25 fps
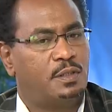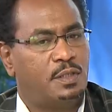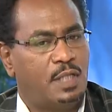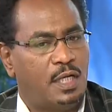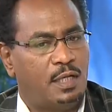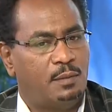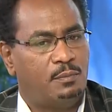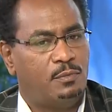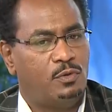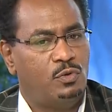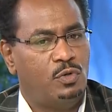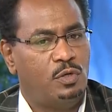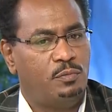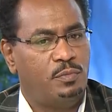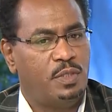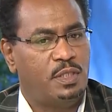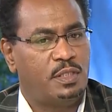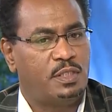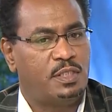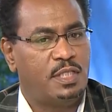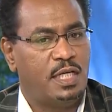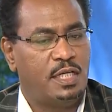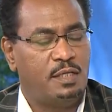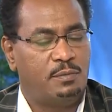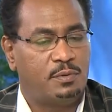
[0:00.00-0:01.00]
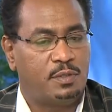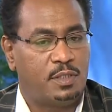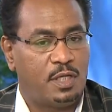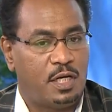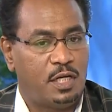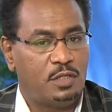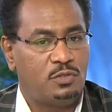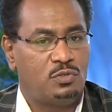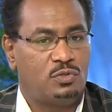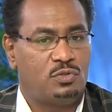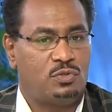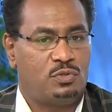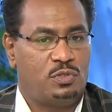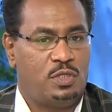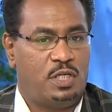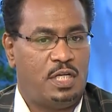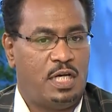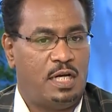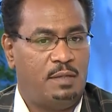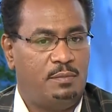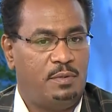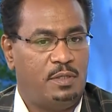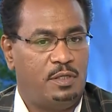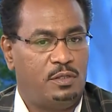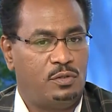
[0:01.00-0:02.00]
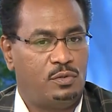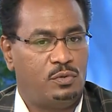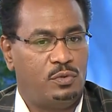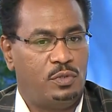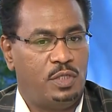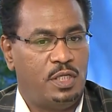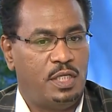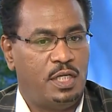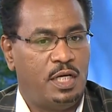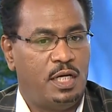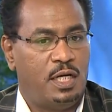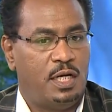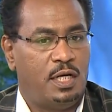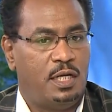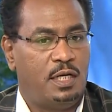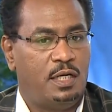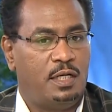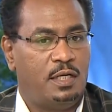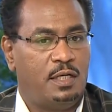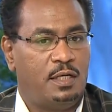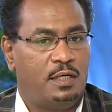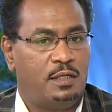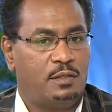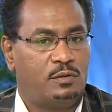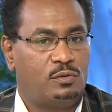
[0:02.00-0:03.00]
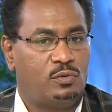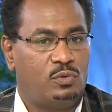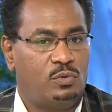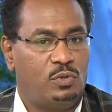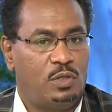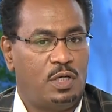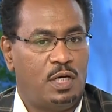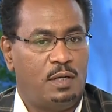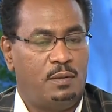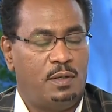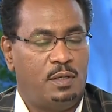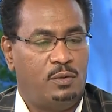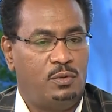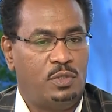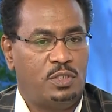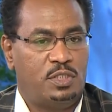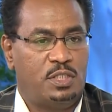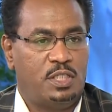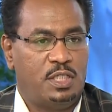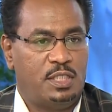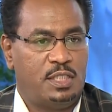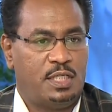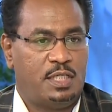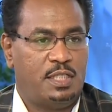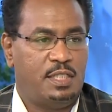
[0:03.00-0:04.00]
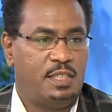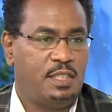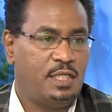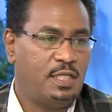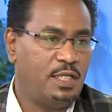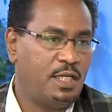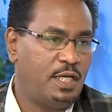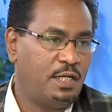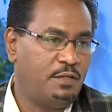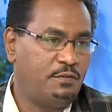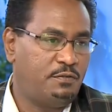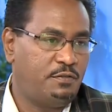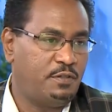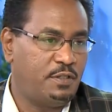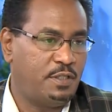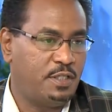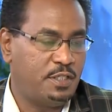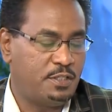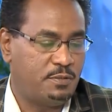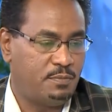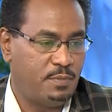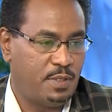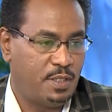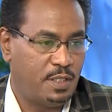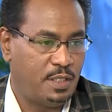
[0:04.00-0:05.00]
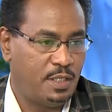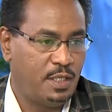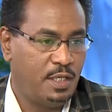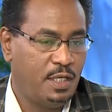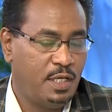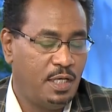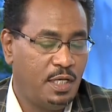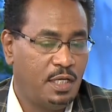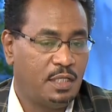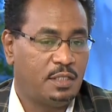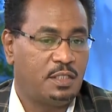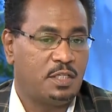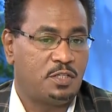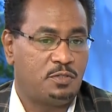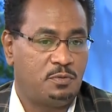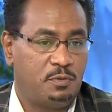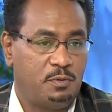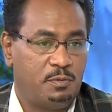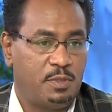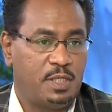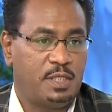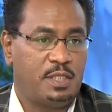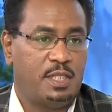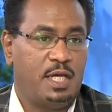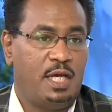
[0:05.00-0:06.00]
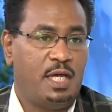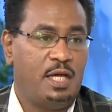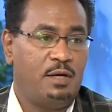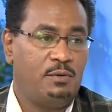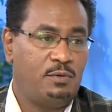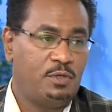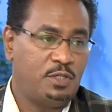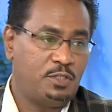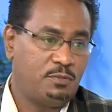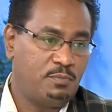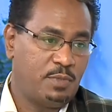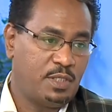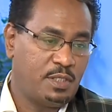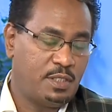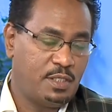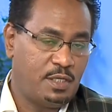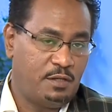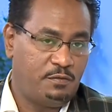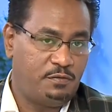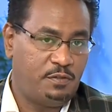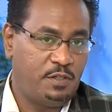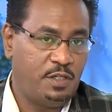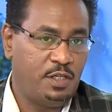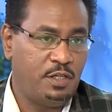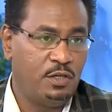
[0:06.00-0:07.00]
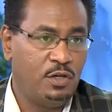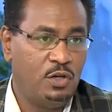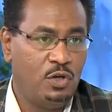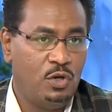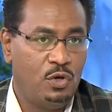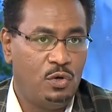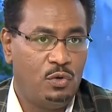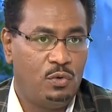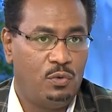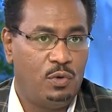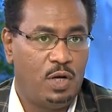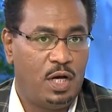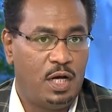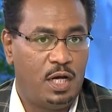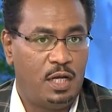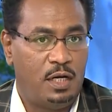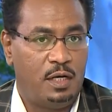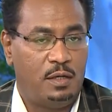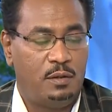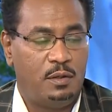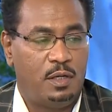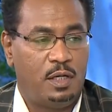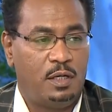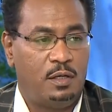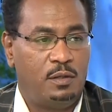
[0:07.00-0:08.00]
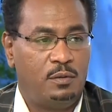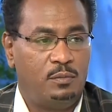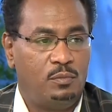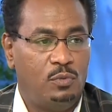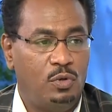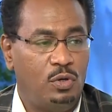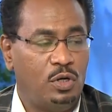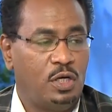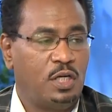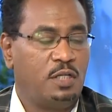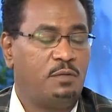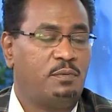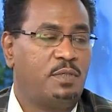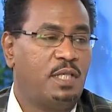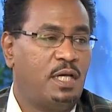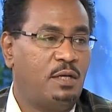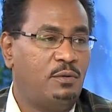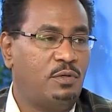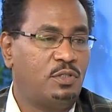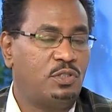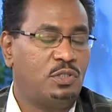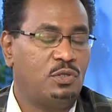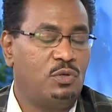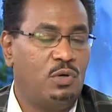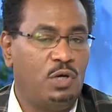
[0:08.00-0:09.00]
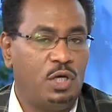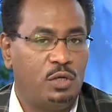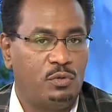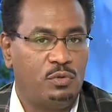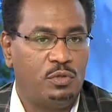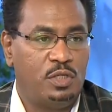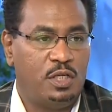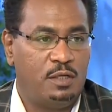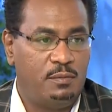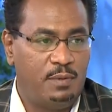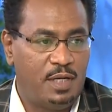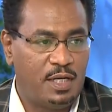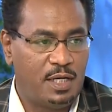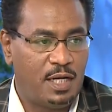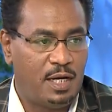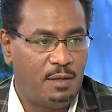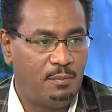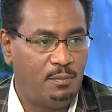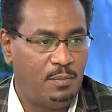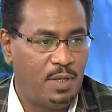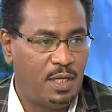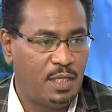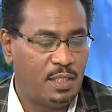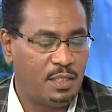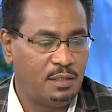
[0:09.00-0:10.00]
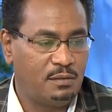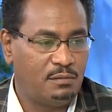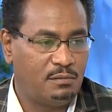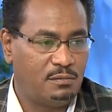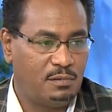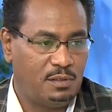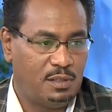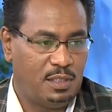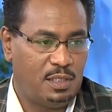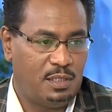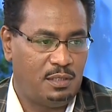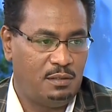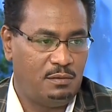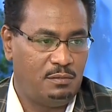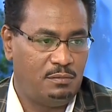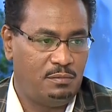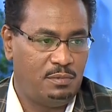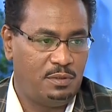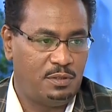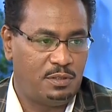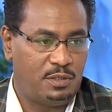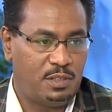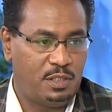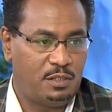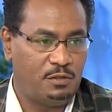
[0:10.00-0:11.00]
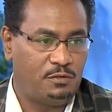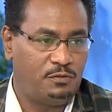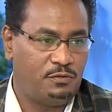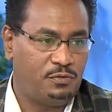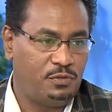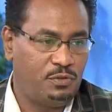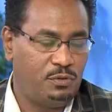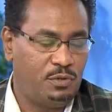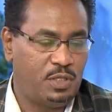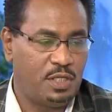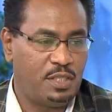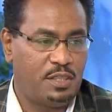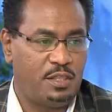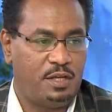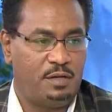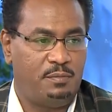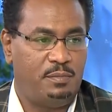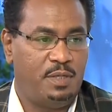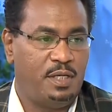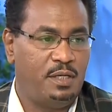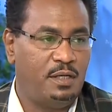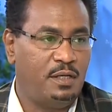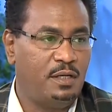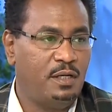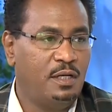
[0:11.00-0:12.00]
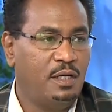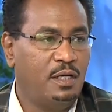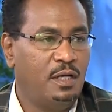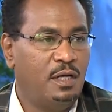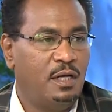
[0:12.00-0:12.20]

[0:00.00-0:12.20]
نعم هو من الجانب التخصصي لعمل الكليه الطلاب الورشه تحديدا الان في قسم التصميم الاضاحي وقسم الجرافيك والمخرج بتاع الورشه هو يكون عباره عن معرض يعني بيشترك فيه اكثر من